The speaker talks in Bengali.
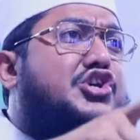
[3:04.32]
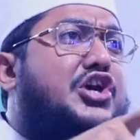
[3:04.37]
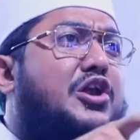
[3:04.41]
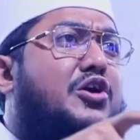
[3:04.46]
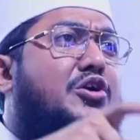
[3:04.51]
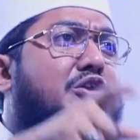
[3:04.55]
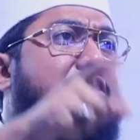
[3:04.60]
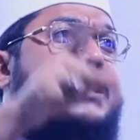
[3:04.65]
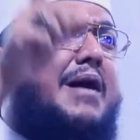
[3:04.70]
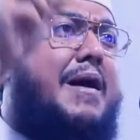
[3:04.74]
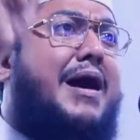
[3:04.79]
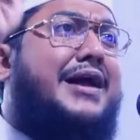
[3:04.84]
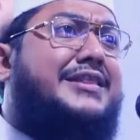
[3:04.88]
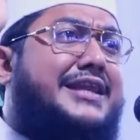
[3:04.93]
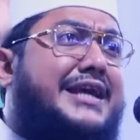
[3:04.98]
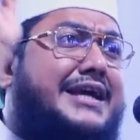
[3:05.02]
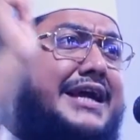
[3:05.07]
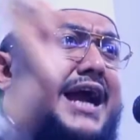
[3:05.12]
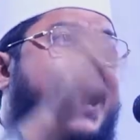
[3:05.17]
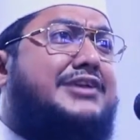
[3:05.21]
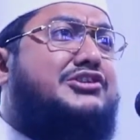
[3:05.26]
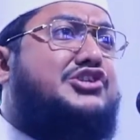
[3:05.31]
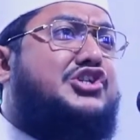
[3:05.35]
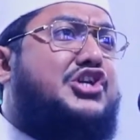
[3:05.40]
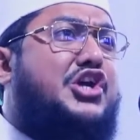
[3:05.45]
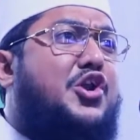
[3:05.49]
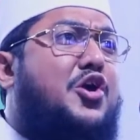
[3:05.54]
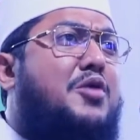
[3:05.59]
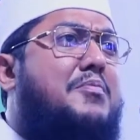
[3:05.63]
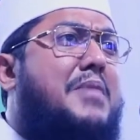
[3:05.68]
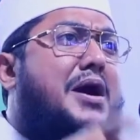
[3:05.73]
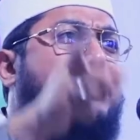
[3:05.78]
ছিল দাওয়াতি কাজ
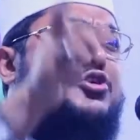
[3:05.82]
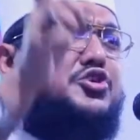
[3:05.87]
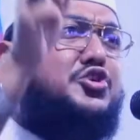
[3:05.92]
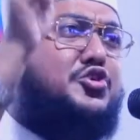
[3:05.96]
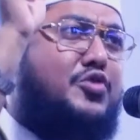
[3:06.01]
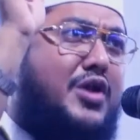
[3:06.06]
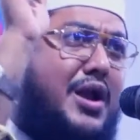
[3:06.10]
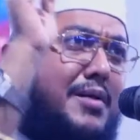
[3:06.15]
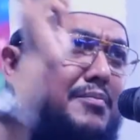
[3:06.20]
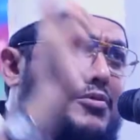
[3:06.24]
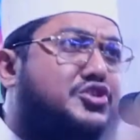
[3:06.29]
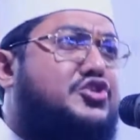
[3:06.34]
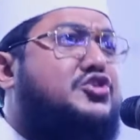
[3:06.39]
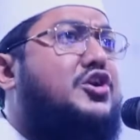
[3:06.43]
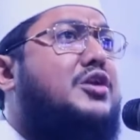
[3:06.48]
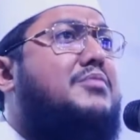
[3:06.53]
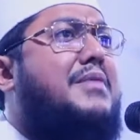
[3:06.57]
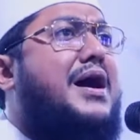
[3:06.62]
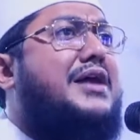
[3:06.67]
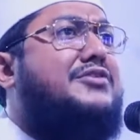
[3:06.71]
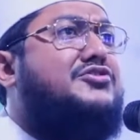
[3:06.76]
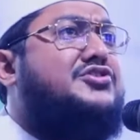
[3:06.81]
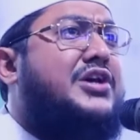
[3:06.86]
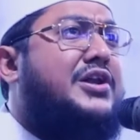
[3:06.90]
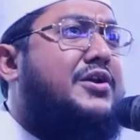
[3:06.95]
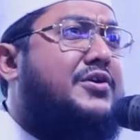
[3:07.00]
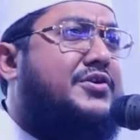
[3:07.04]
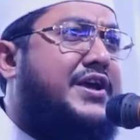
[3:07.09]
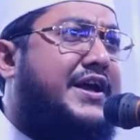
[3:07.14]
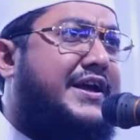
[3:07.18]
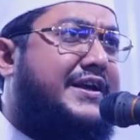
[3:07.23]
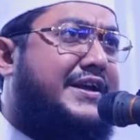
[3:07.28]
ছিল মানুষগুলা মুসলমান ছিল
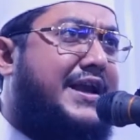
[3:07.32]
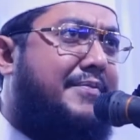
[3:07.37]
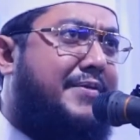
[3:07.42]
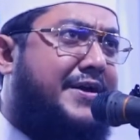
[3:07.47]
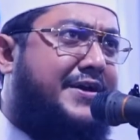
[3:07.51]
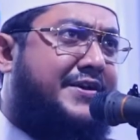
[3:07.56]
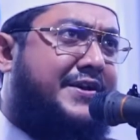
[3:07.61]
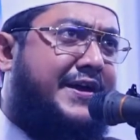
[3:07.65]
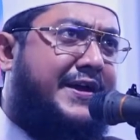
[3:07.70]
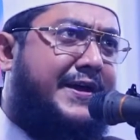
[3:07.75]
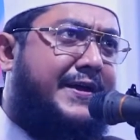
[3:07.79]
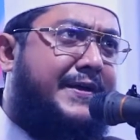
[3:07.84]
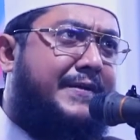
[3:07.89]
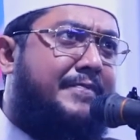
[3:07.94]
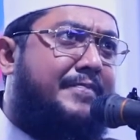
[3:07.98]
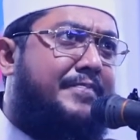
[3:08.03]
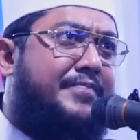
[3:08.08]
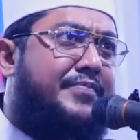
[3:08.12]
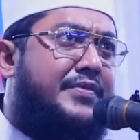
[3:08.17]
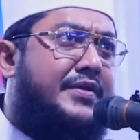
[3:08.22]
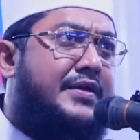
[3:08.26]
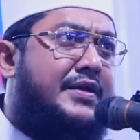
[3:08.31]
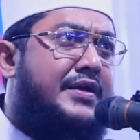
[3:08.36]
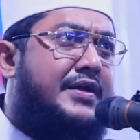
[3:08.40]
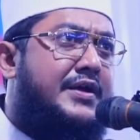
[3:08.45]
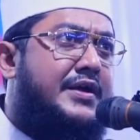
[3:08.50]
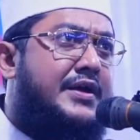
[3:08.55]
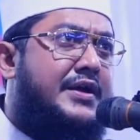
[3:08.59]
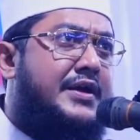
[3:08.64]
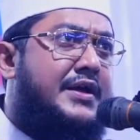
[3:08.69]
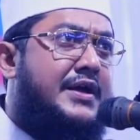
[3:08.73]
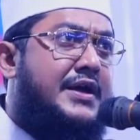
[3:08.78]
ঠিক না বেঠি ঠিক
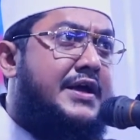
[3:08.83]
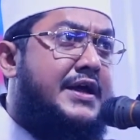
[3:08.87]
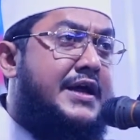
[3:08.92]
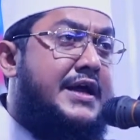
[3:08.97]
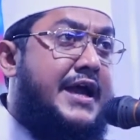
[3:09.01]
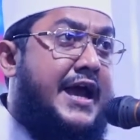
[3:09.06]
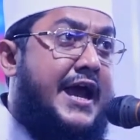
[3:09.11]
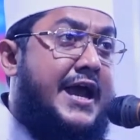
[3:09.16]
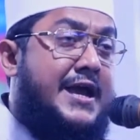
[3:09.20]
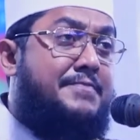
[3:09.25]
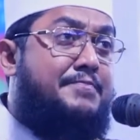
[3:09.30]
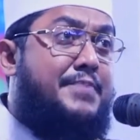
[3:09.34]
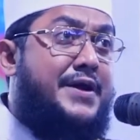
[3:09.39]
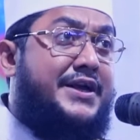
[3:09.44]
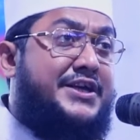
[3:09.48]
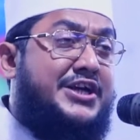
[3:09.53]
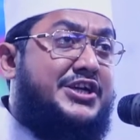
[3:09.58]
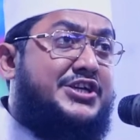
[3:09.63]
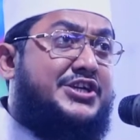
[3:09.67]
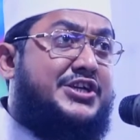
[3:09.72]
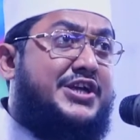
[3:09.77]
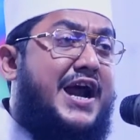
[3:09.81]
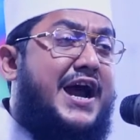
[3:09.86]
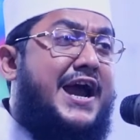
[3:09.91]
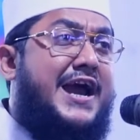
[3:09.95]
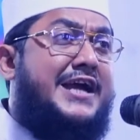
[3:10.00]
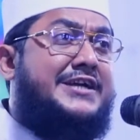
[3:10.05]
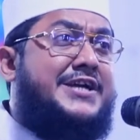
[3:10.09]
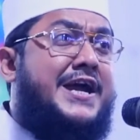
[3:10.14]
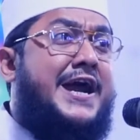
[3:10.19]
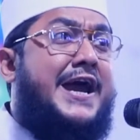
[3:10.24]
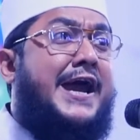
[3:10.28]
এই ব্রিটিশরা
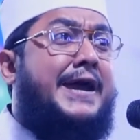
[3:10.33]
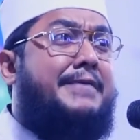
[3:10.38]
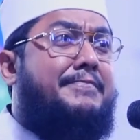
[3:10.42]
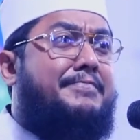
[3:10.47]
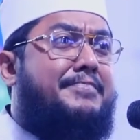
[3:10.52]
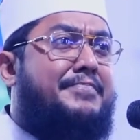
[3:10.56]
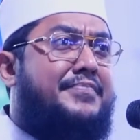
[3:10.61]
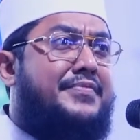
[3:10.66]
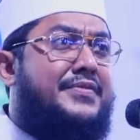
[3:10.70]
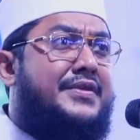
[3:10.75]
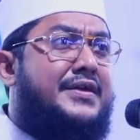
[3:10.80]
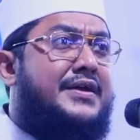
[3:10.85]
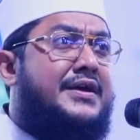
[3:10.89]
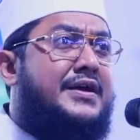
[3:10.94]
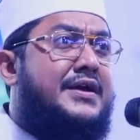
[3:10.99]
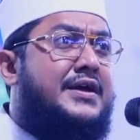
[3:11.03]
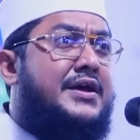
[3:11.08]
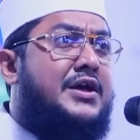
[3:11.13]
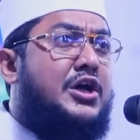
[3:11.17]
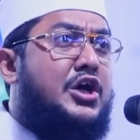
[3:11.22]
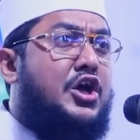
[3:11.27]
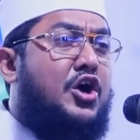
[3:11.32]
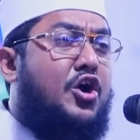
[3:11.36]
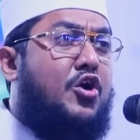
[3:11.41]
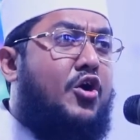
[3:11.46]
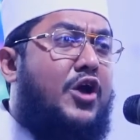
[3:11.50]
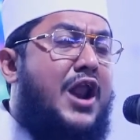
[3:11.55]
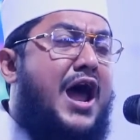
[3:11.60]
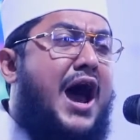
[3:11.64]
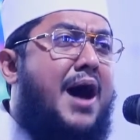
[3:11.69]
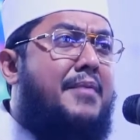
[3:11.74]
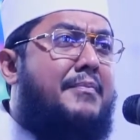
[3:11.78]
এসে
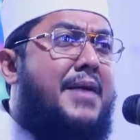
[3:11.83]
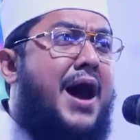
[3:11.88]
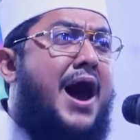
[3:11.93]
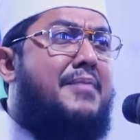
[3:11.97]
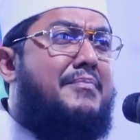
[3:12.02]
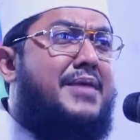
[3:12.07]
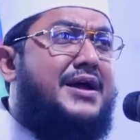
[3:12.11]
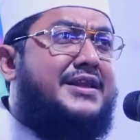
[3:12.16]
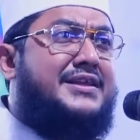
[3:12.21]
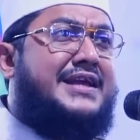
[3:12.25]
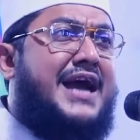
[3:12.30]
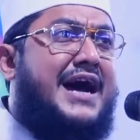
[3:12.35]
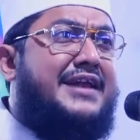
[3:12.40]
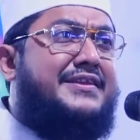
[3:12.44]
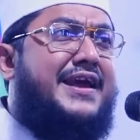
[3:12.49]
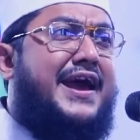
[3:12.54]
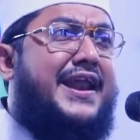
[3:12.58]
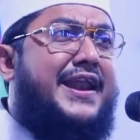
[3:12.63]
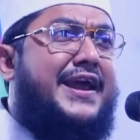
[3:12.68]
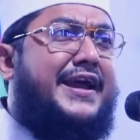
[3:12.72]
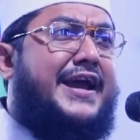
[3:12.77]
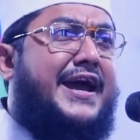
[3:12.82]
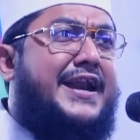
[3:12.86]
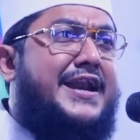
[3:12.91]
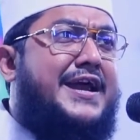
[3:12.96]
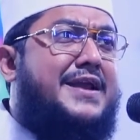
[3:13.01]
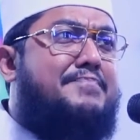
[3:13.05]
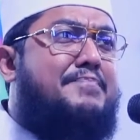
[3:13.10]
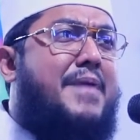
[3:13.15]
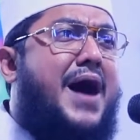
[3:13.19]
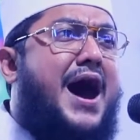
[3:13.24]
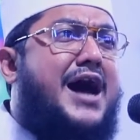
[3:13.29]
গোলাম আহমদ কাদিয়ানিকে
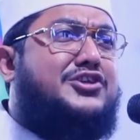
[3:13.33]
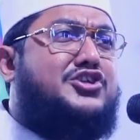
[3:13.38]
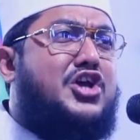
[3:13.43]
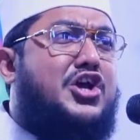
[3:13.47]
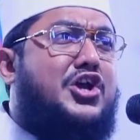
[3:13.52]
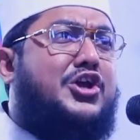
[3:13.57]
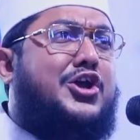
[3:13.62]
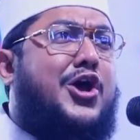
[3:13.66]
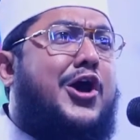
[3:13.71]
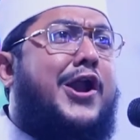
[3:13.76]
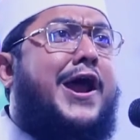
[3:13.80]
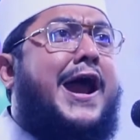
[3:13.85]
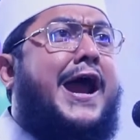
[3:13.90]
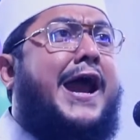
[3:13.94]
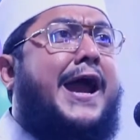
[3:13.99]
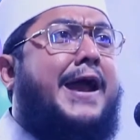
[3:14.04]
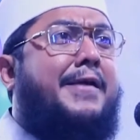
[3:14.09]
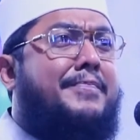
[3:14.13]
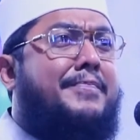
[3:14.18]
নির্বাচন করে